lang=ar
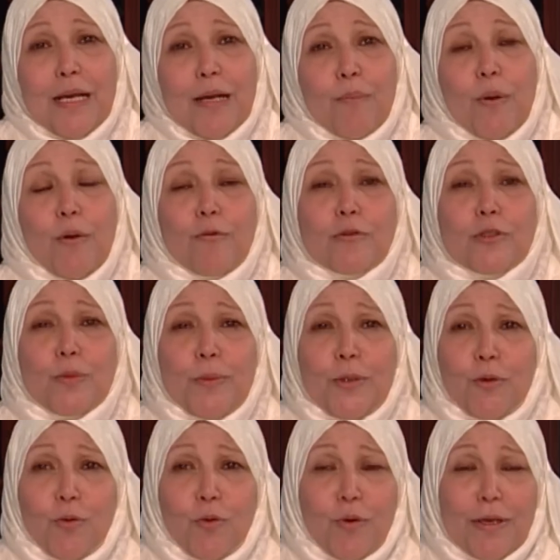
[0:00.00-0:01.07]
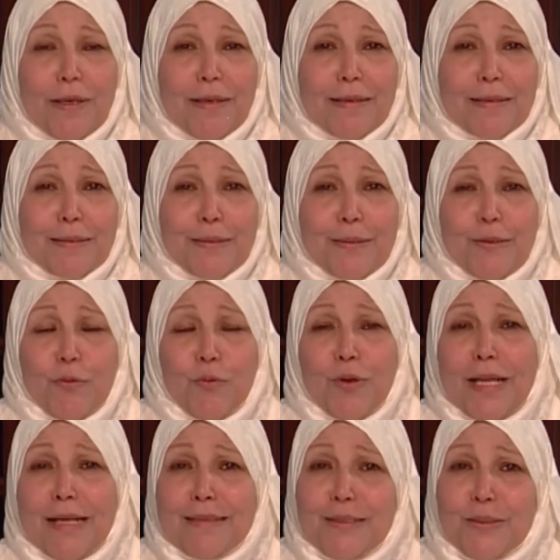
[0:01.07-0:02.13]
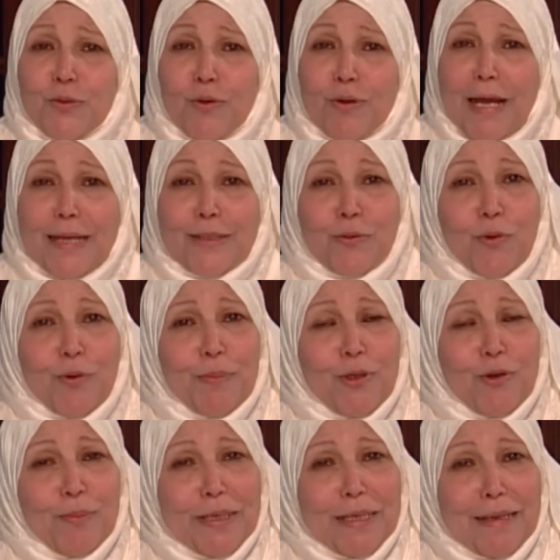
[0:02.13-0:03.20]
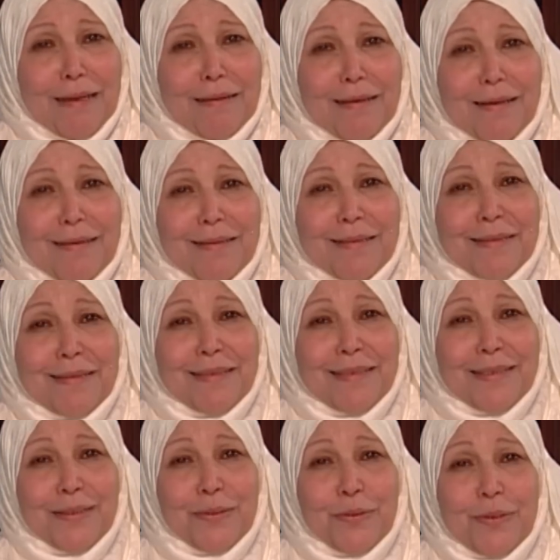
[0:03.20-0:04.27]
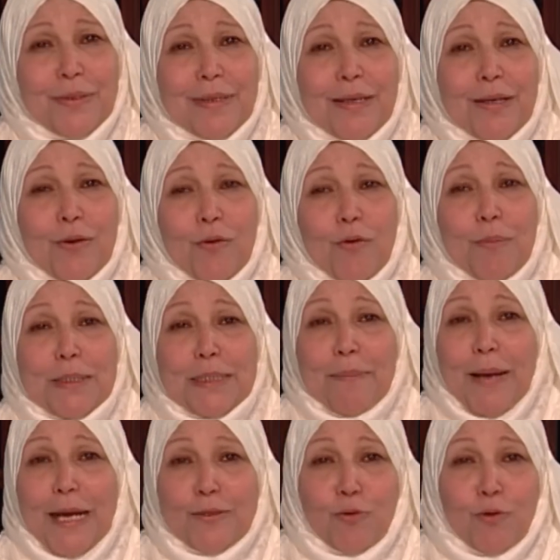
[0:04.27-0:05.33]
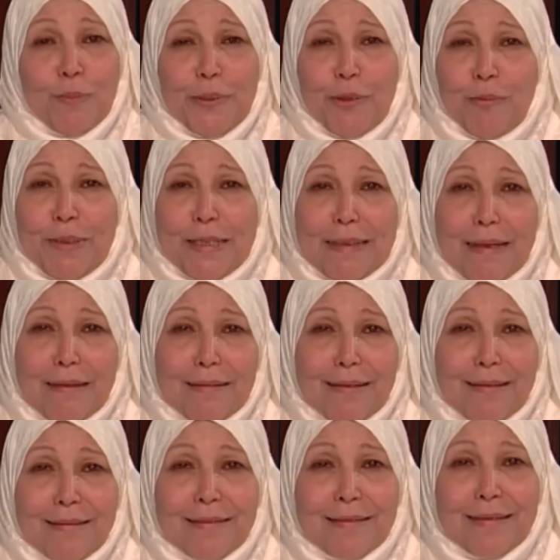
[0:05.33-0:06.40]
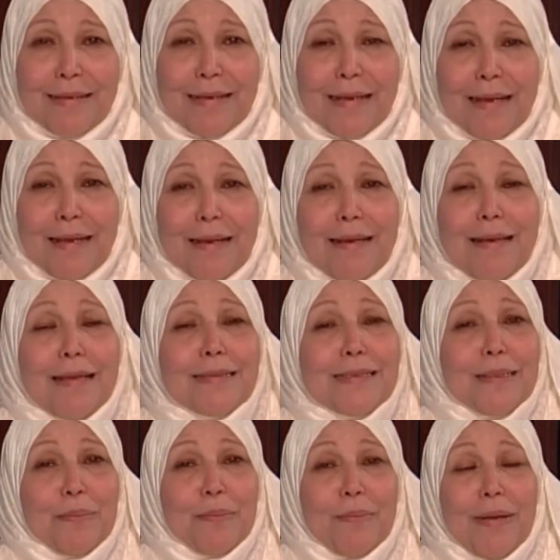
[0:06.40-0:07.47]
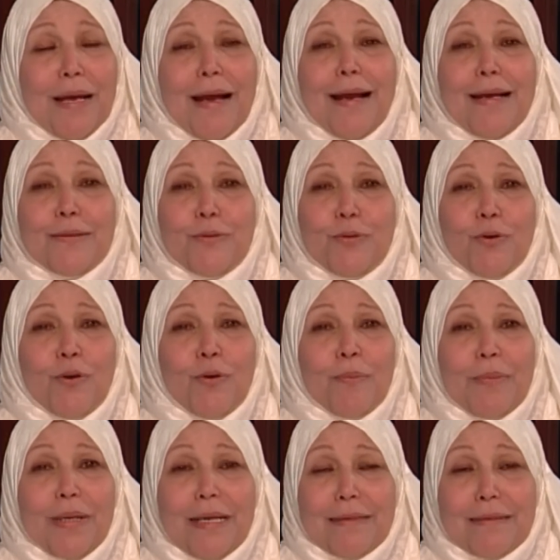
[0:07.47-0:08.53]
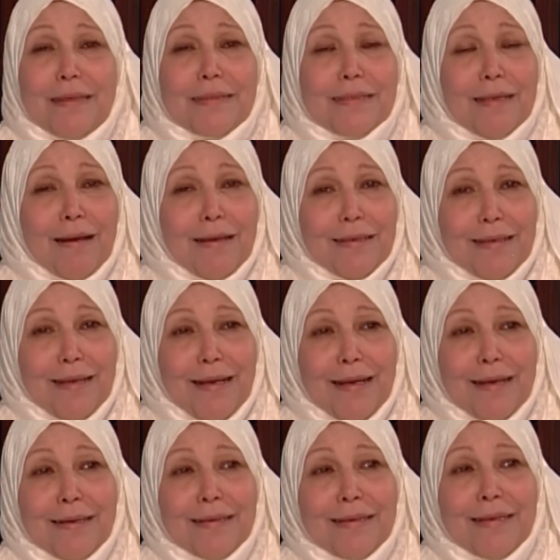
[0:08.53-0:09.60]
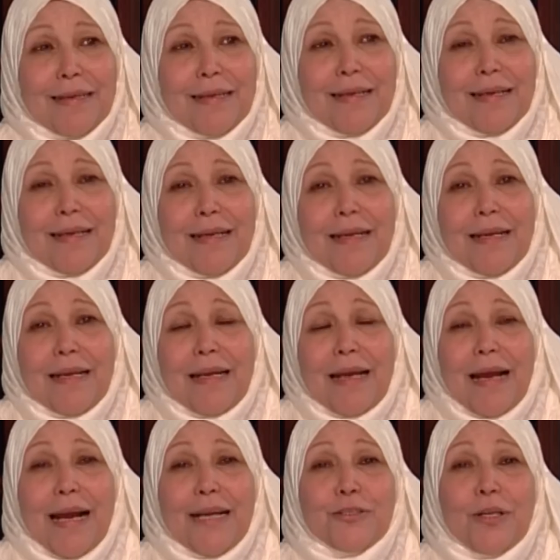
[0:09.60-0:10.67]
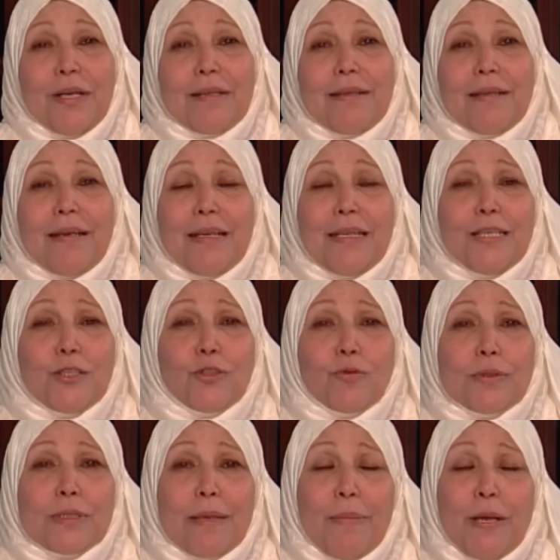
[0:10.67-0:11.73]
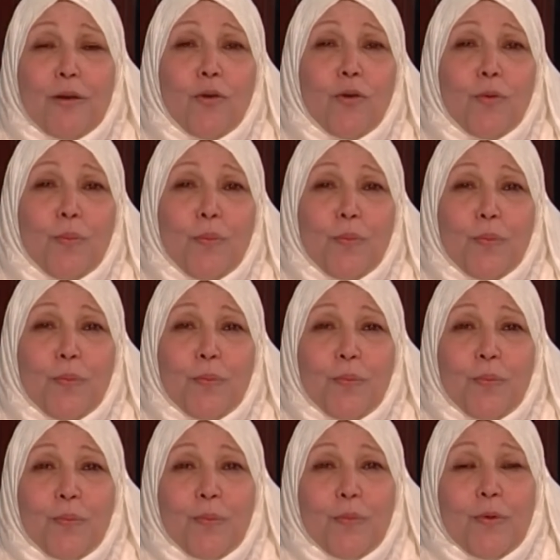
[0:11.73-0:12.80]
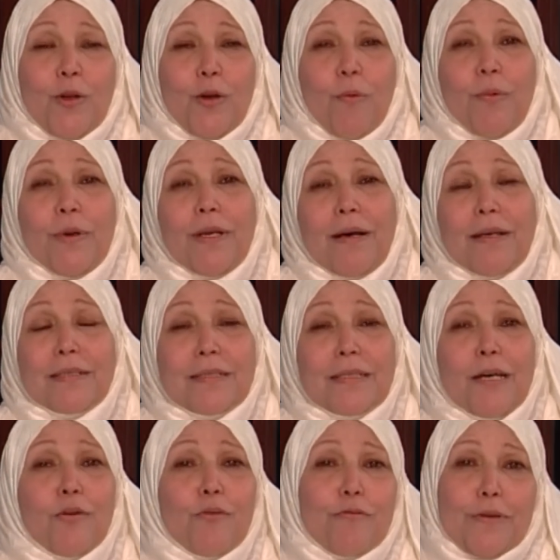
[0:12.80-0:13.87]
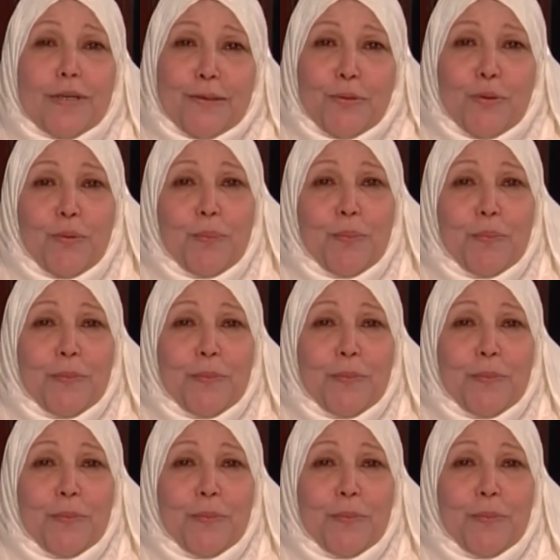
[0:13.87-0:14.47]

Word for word: موروث بيقول ولادي دول هدخل بيهم الجنة وبدم هدخل بيهم الجنة لازم أعدهم إعداد صحيح عشان يعيشوا زمانهم ويأثروا في غيرهم